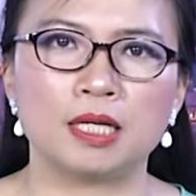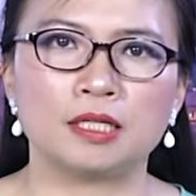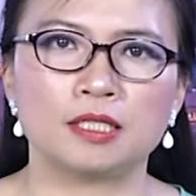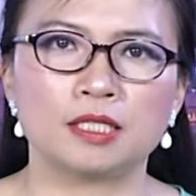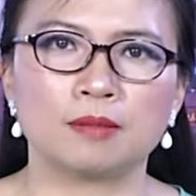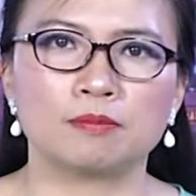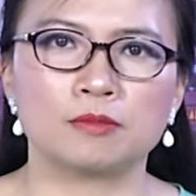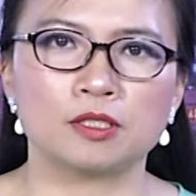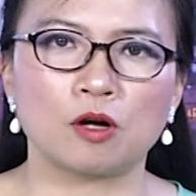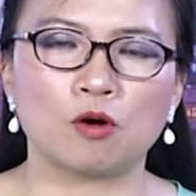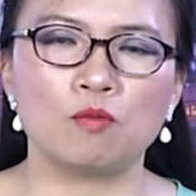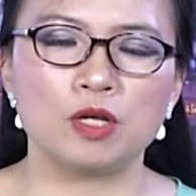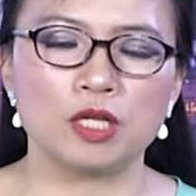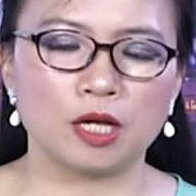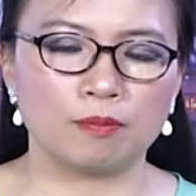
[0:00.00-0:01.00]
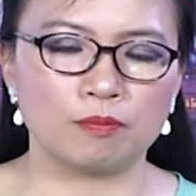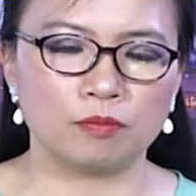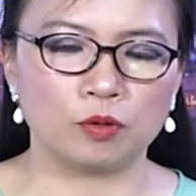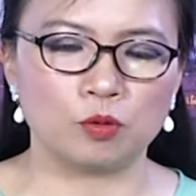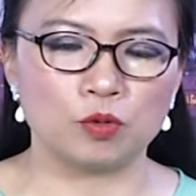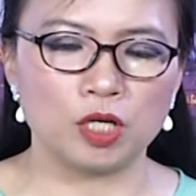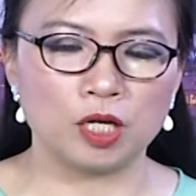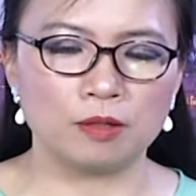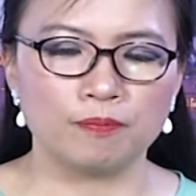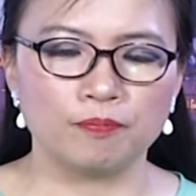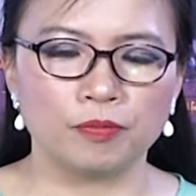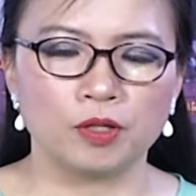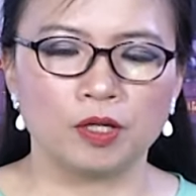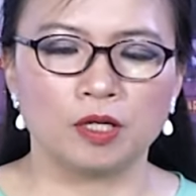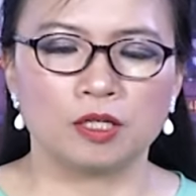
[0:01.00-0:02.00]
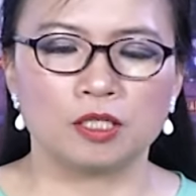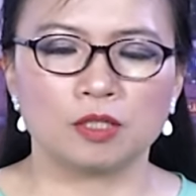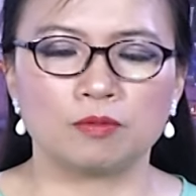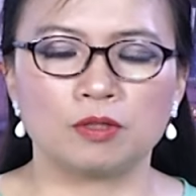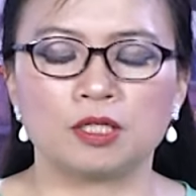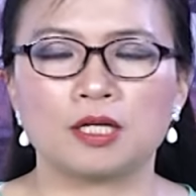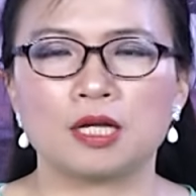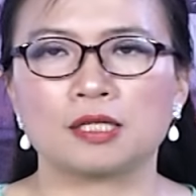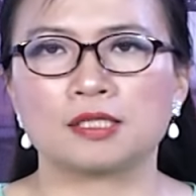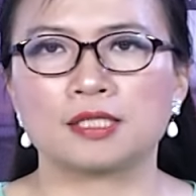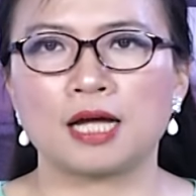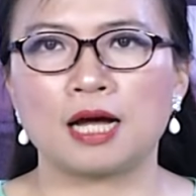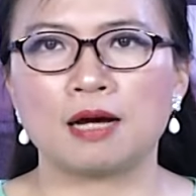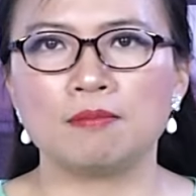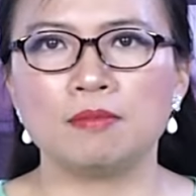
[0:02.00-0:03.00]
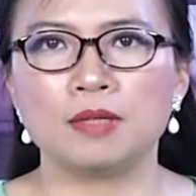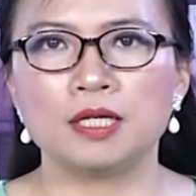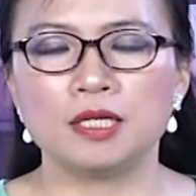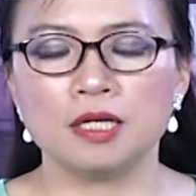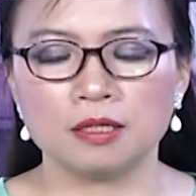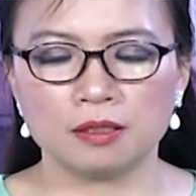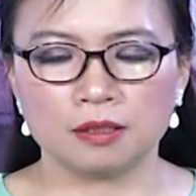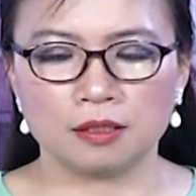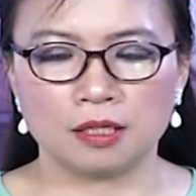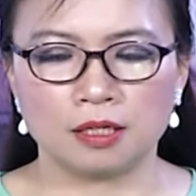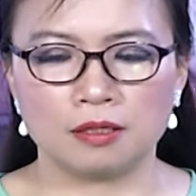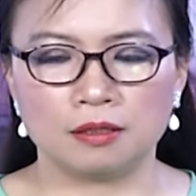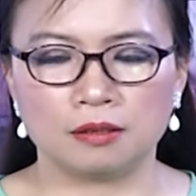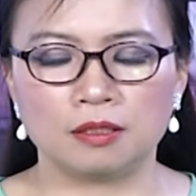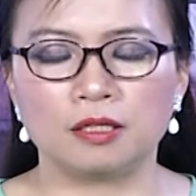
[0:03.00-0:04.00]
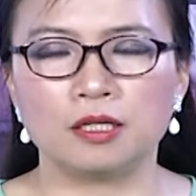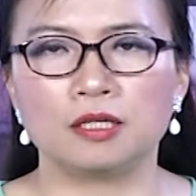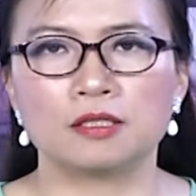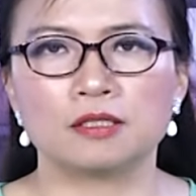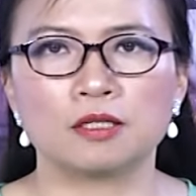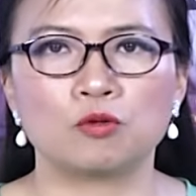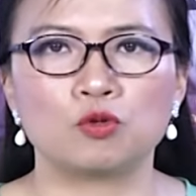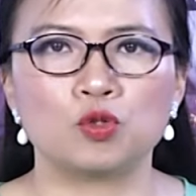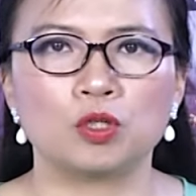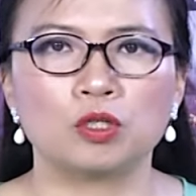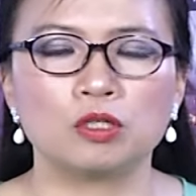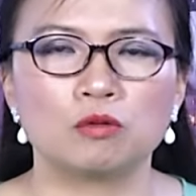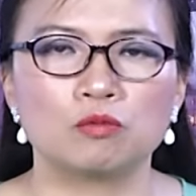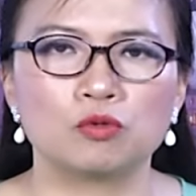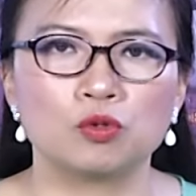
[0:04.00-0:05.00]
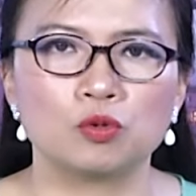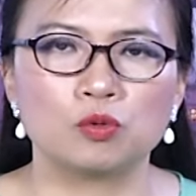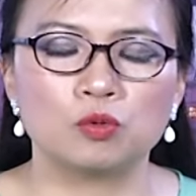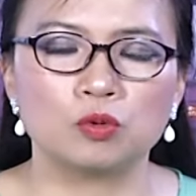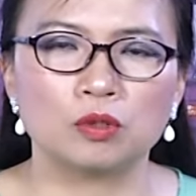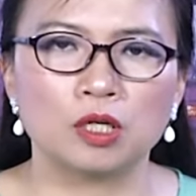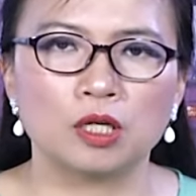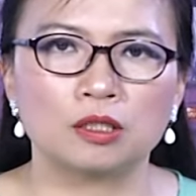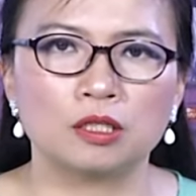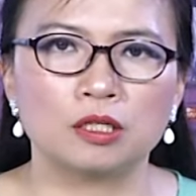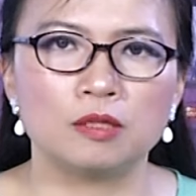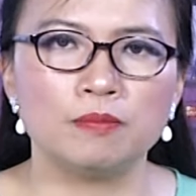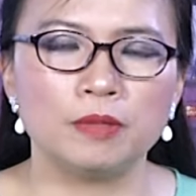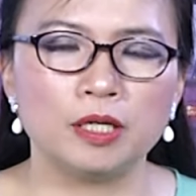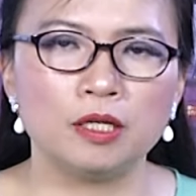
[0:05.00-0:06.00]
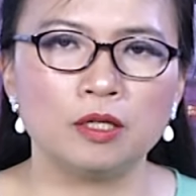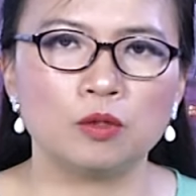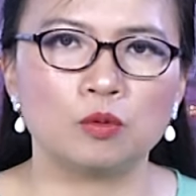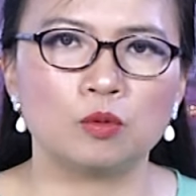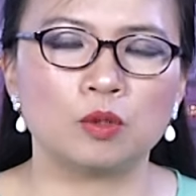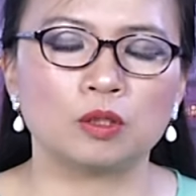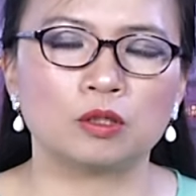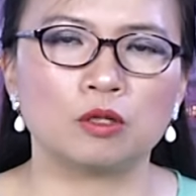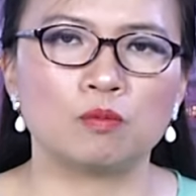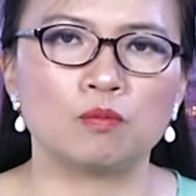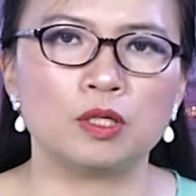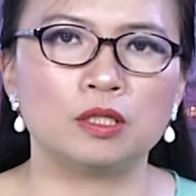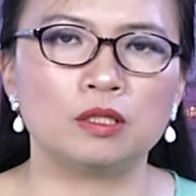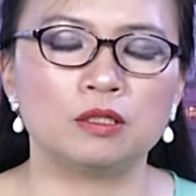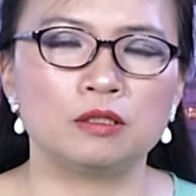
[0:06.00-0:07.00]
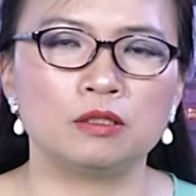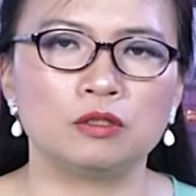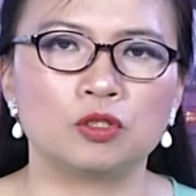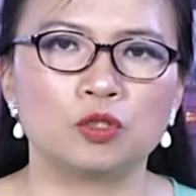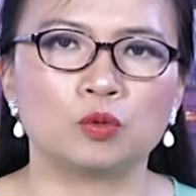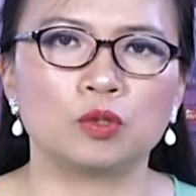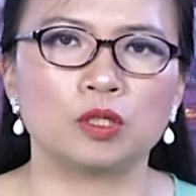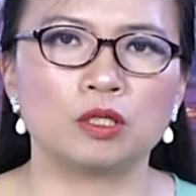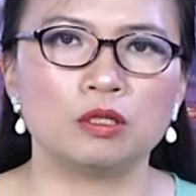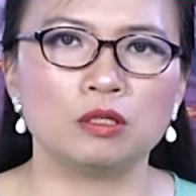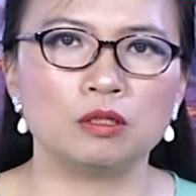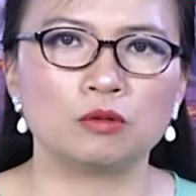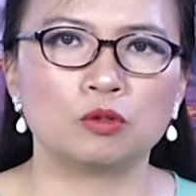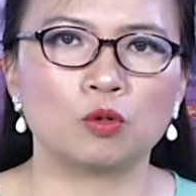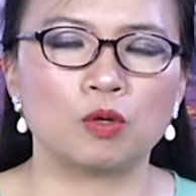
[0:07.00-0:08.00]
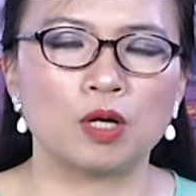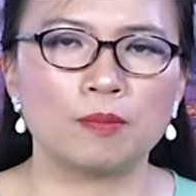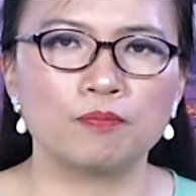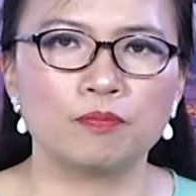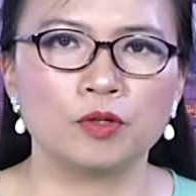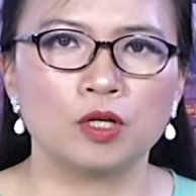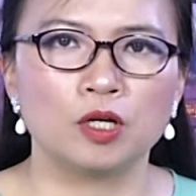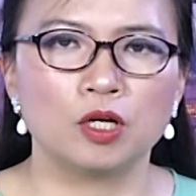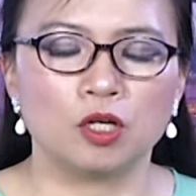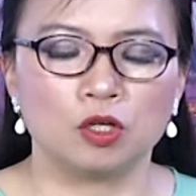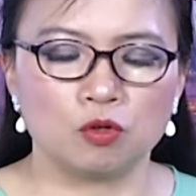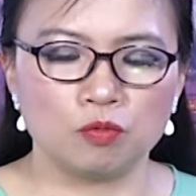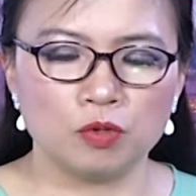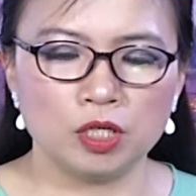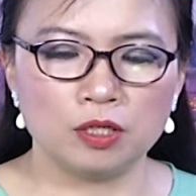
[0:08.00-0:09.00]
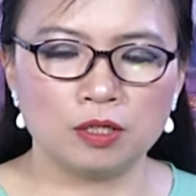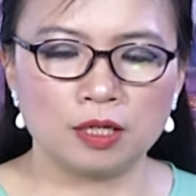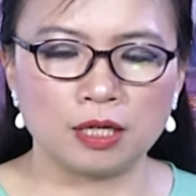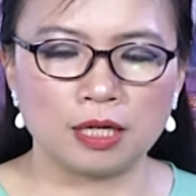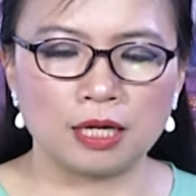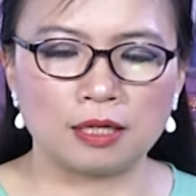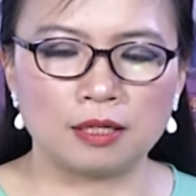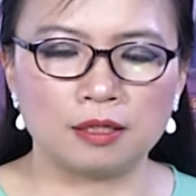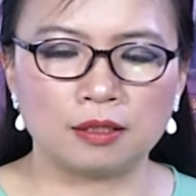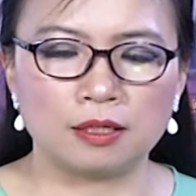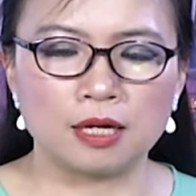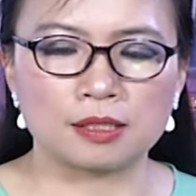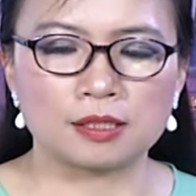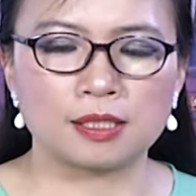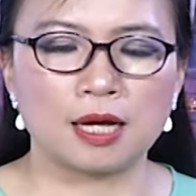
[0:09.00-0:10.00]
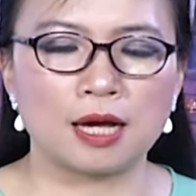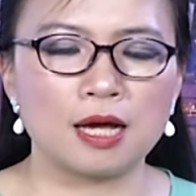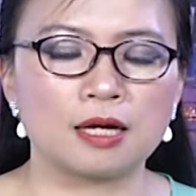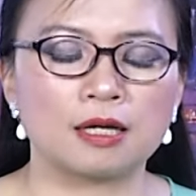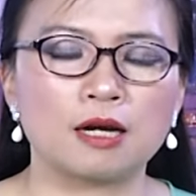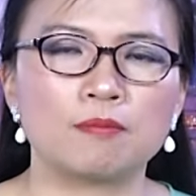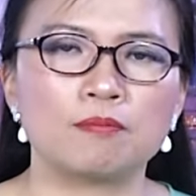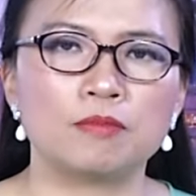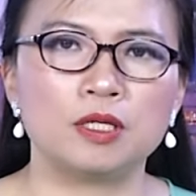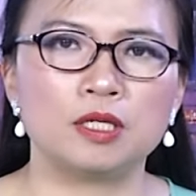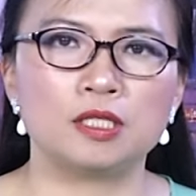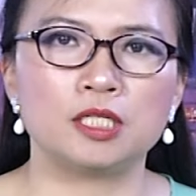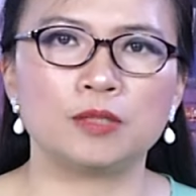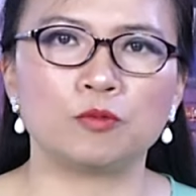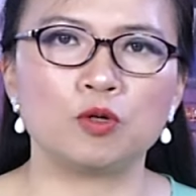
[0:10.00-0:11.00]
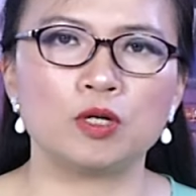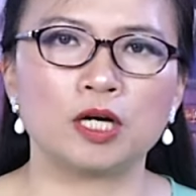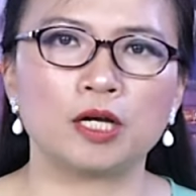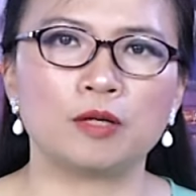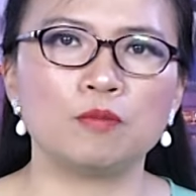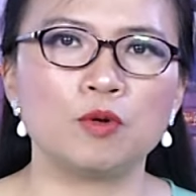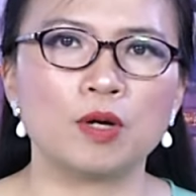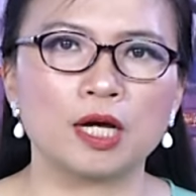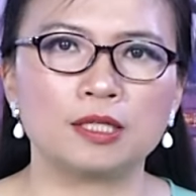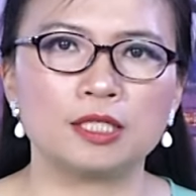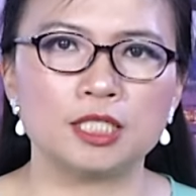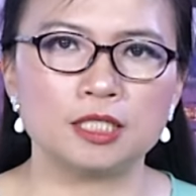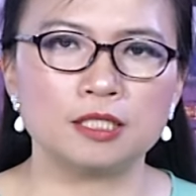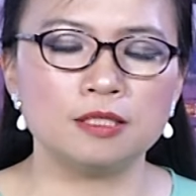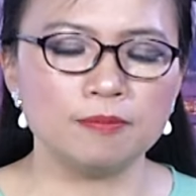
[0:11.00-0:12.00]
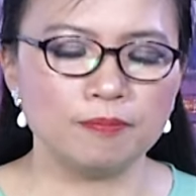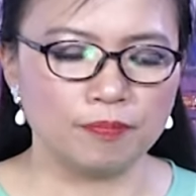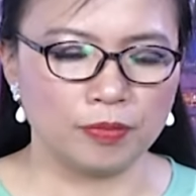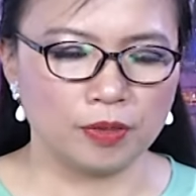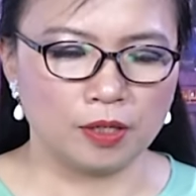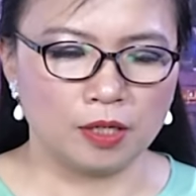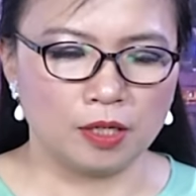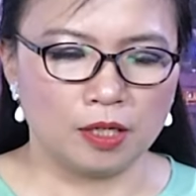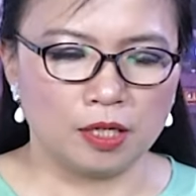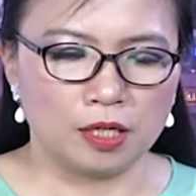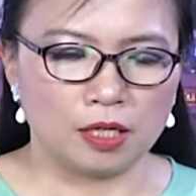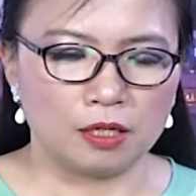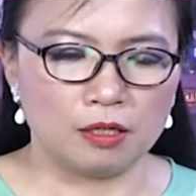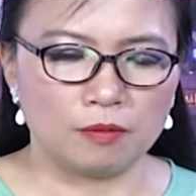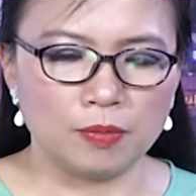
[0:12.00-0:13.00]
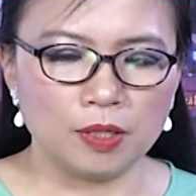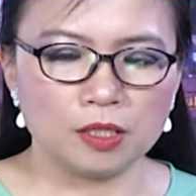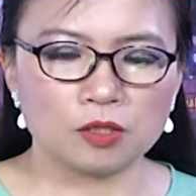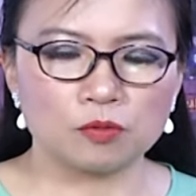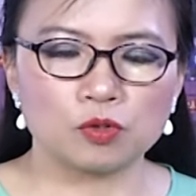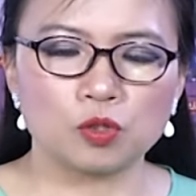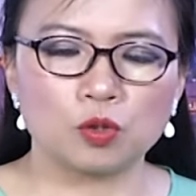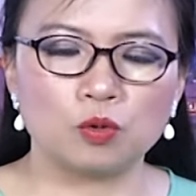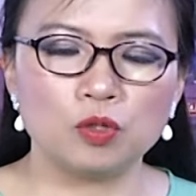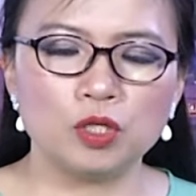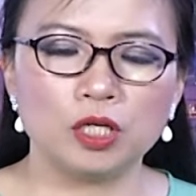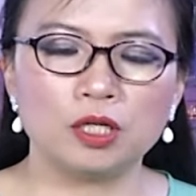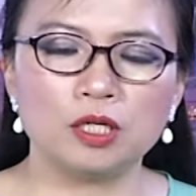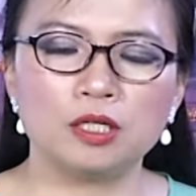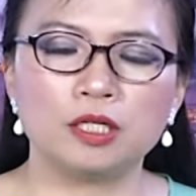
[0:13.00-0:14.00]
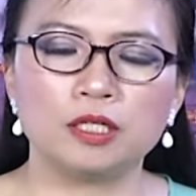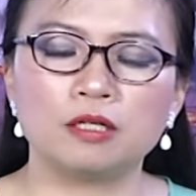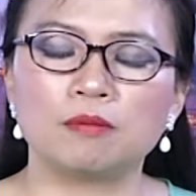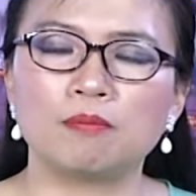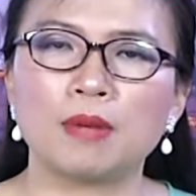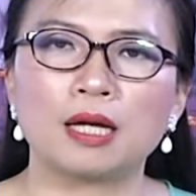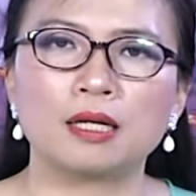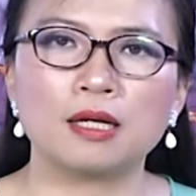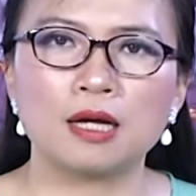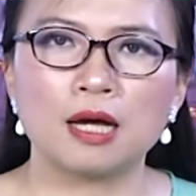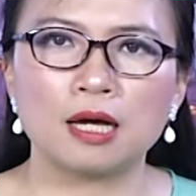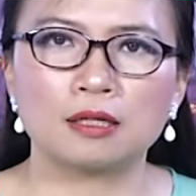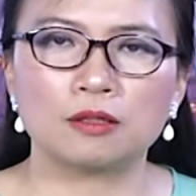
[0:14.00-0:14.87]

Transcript: 3.765 tù nhân trong đợt đặc xá mới nhất à, được thực hiện sau chuyến công du à, tới Mỹ của Tổng Bí thư Chủ tịch nước Tô Lâm cũng như là đợt đặc xá hàng năm nhân dịp Quốc khánh mùng 2 tháng 9. À, được biết trong số những người được mãn